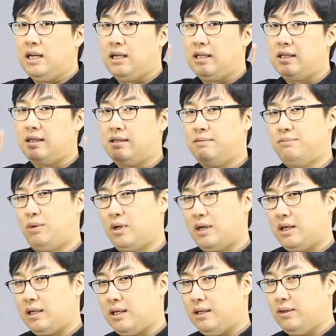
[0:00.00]
어,
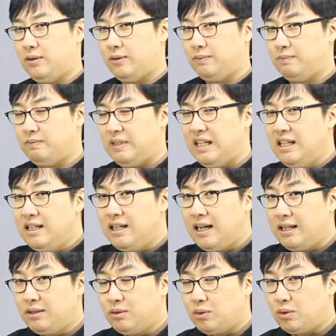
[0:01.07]
뭐랄까요.
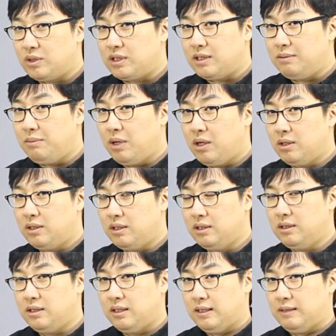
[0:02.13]
인간으로
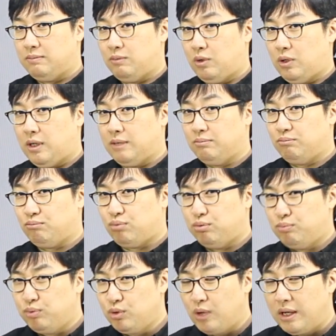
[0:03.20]
치면은 뭐 한
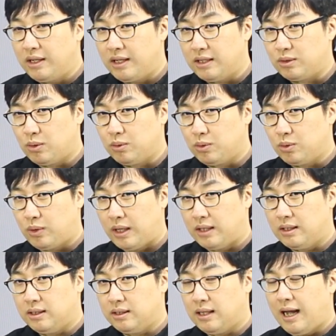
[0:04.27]
부부 관계 정도
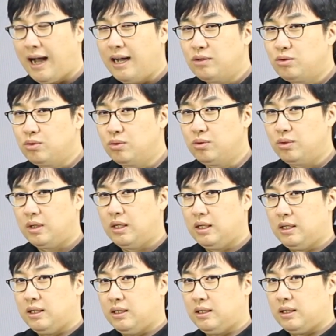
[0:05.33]
되는 아주
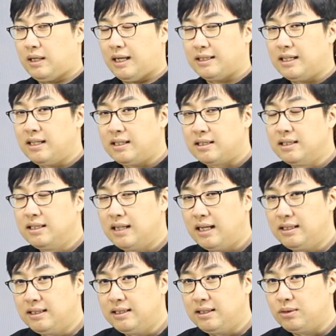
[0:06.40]
어, 가장
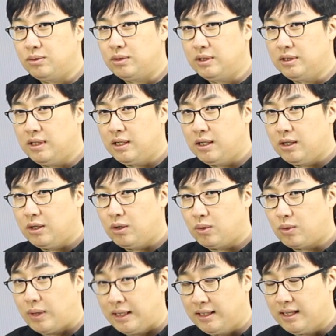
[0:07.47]
근간을 이루는
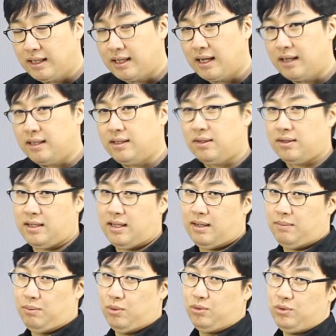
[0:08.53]
관계다.
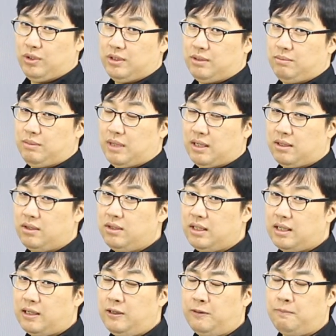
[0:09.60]
이렇게 볼 수 있습니다.
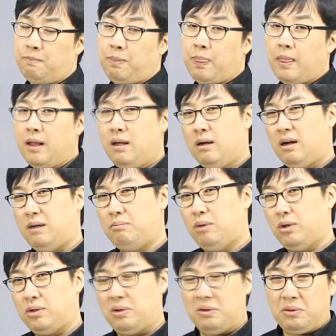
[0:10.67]
그러니까요. 아,
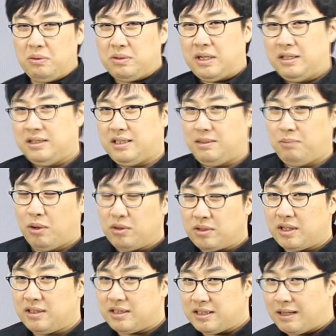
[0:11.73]
뭐 형용사인지
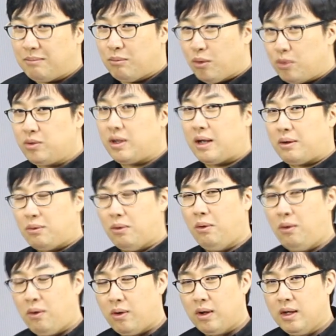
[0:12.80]
명사인지 난
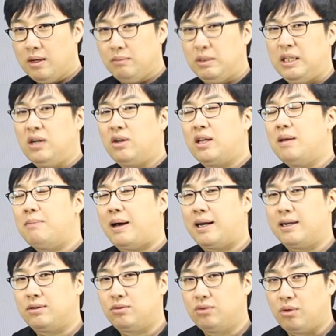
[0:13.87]
모르겠고 이렇게
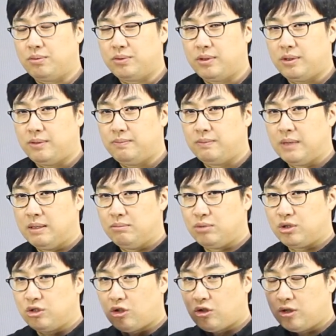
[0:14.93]
말할 수는 없어요.
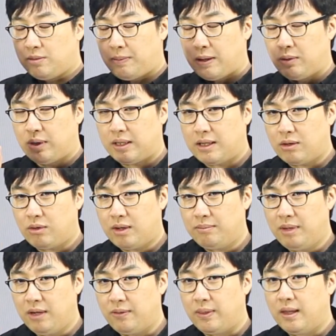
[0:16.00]
무슨 언어를 배우겠다고
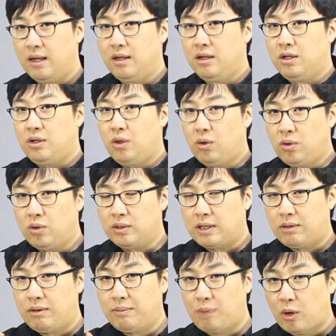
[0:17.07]
하면
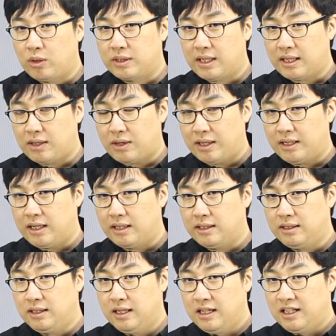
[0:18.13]
형용사와 명사
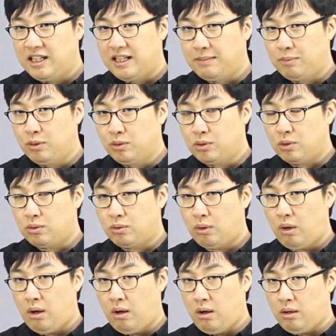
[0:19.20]
관계는
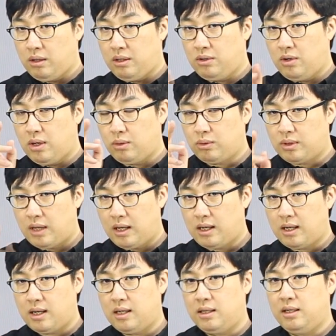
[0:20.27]
기본적으로 어 이거 하고
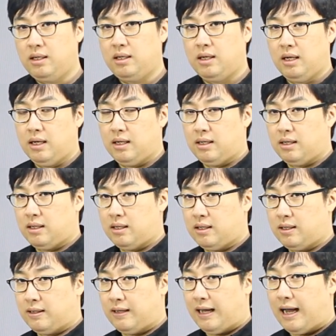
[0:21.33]
딱 하니
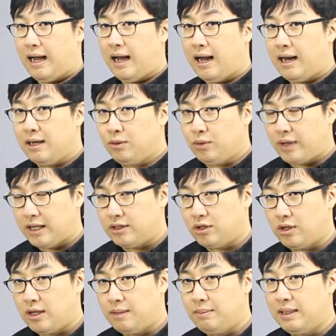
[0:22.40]
어, 알고
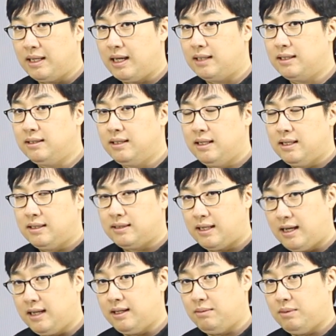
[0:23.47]
계셔야만 하는
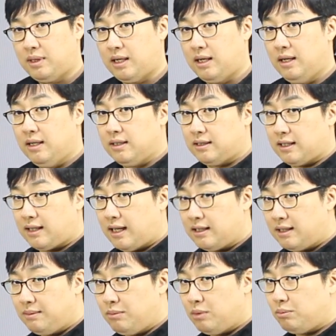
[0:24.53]
사항입니다. 자,
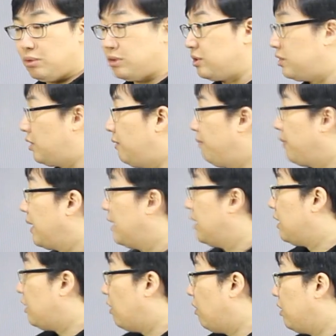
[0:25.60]
다시 한번 보시죠.
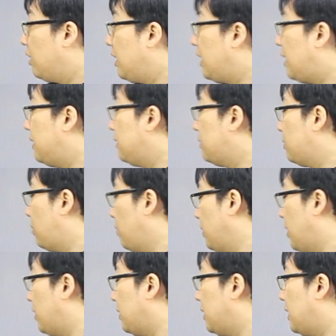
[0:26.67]
영리한
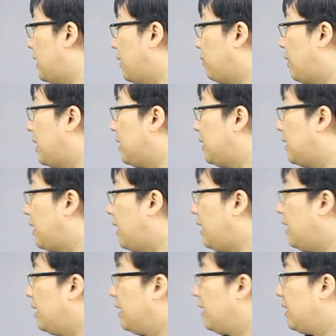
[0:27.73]
소년이라고 할
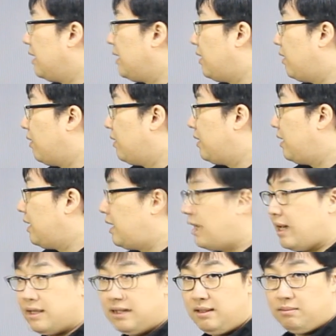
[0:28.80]
때
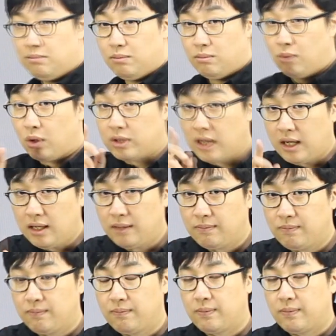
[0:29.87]
영리한은 뭐다?